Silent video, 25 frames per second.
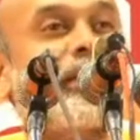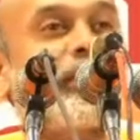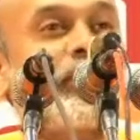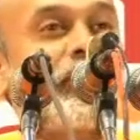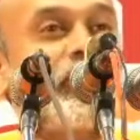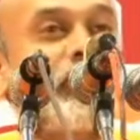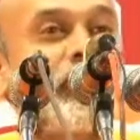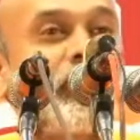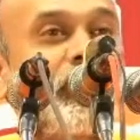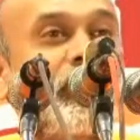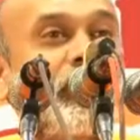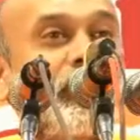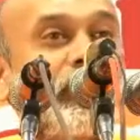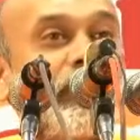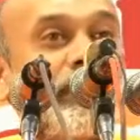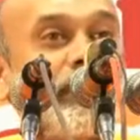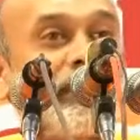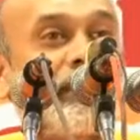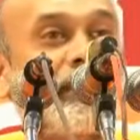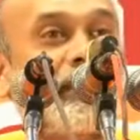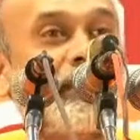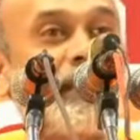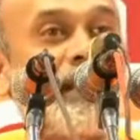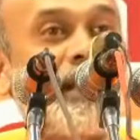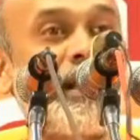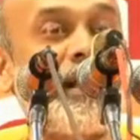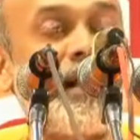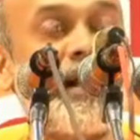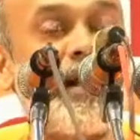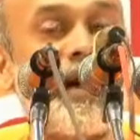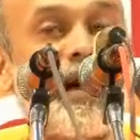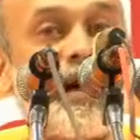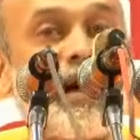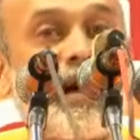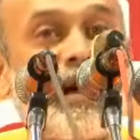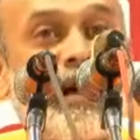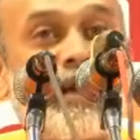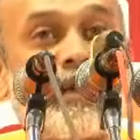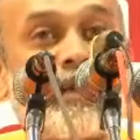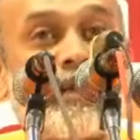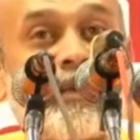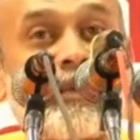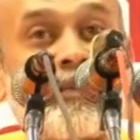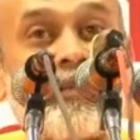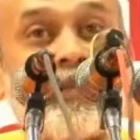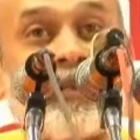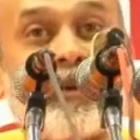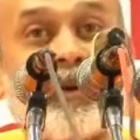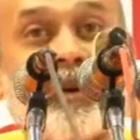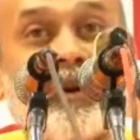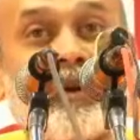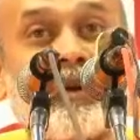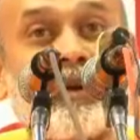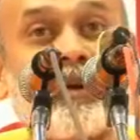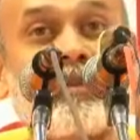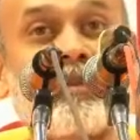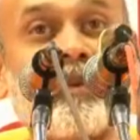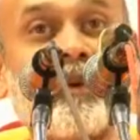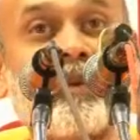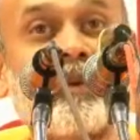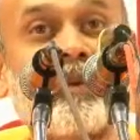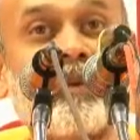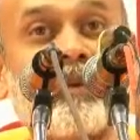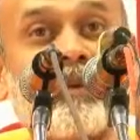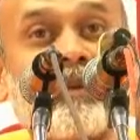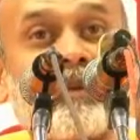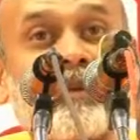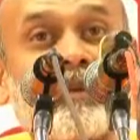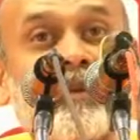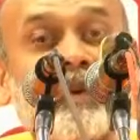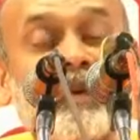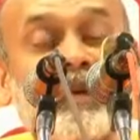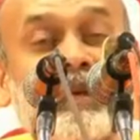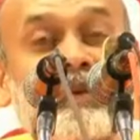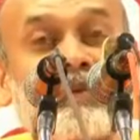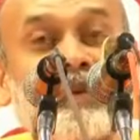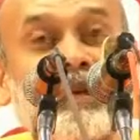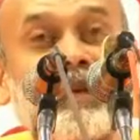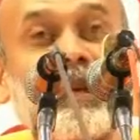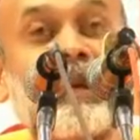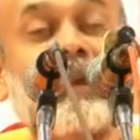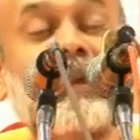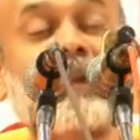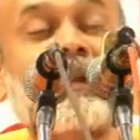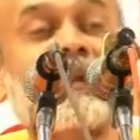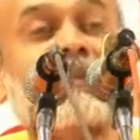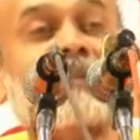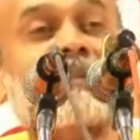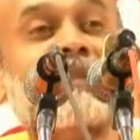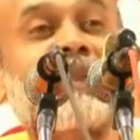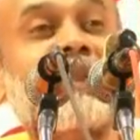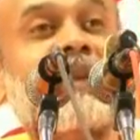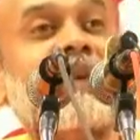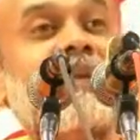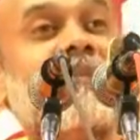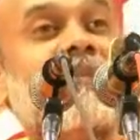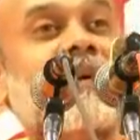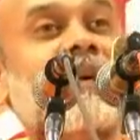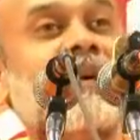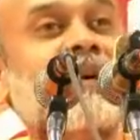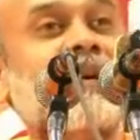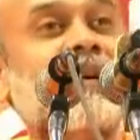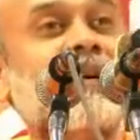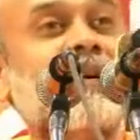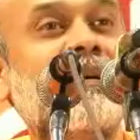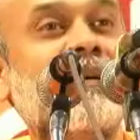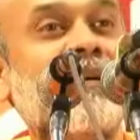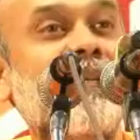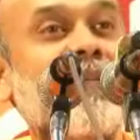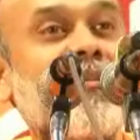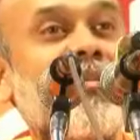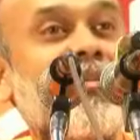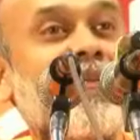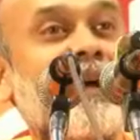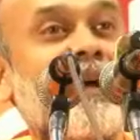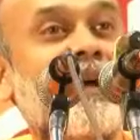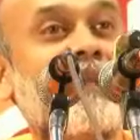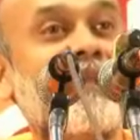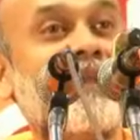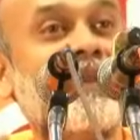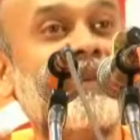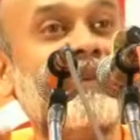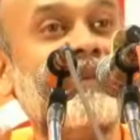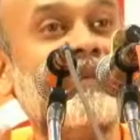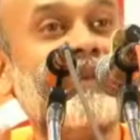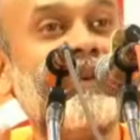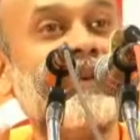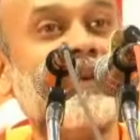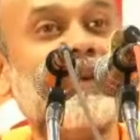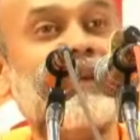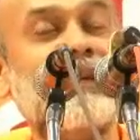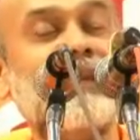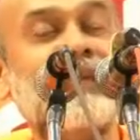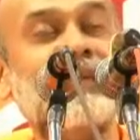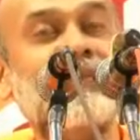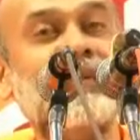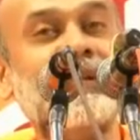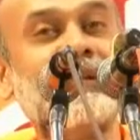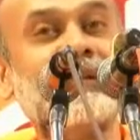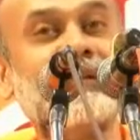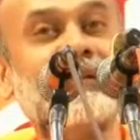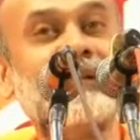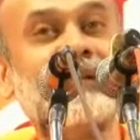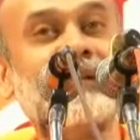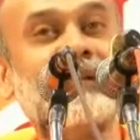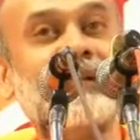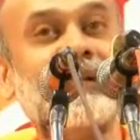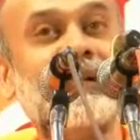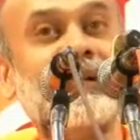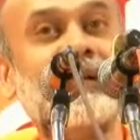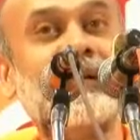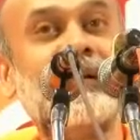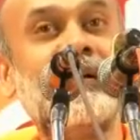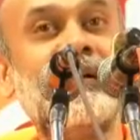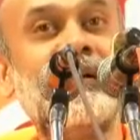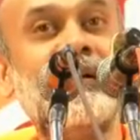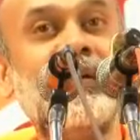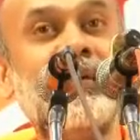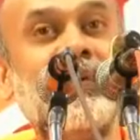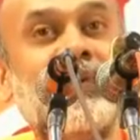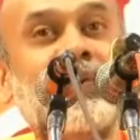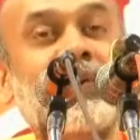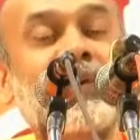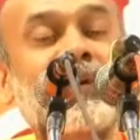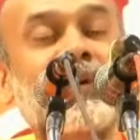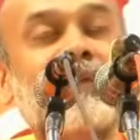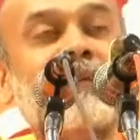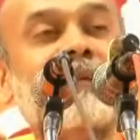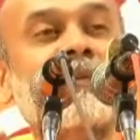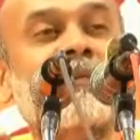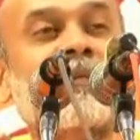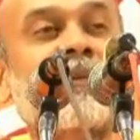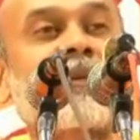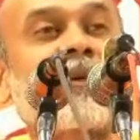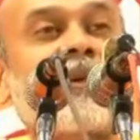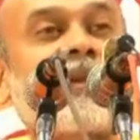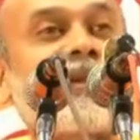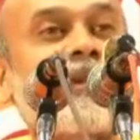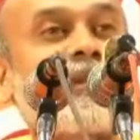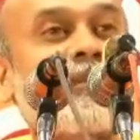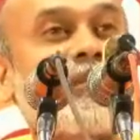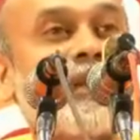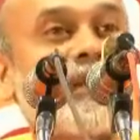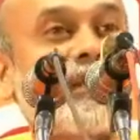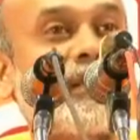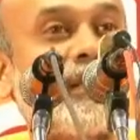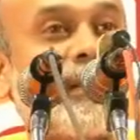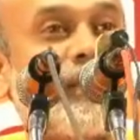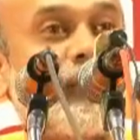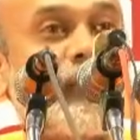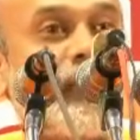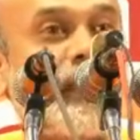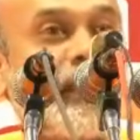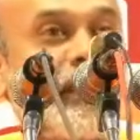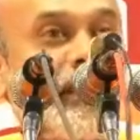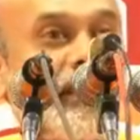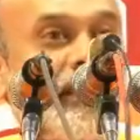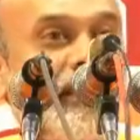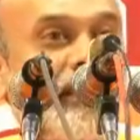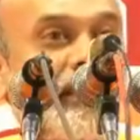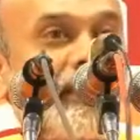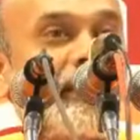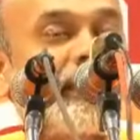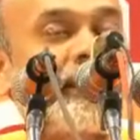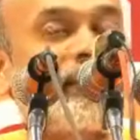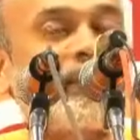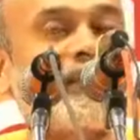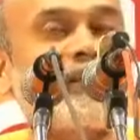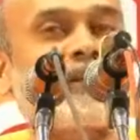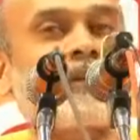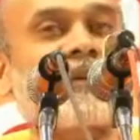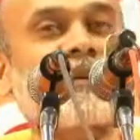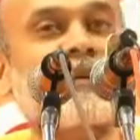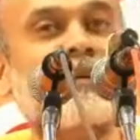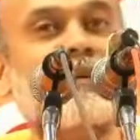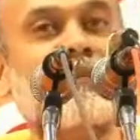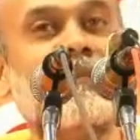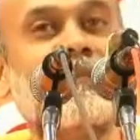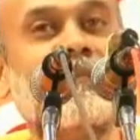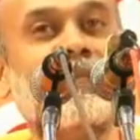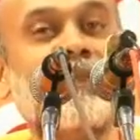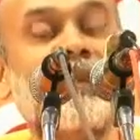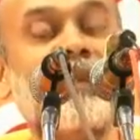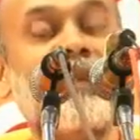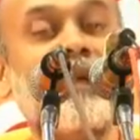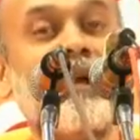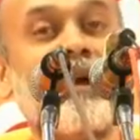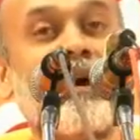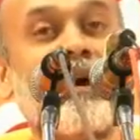எப்படி கண்டுகொள்ளுவது அந்த பொறாமை இருந்தால் இவன் என்ன செய்வான் அந்த செயலை வச்சு தான் ஓ இது பொறாமை தான் உள்ளே இருந்திருக்கு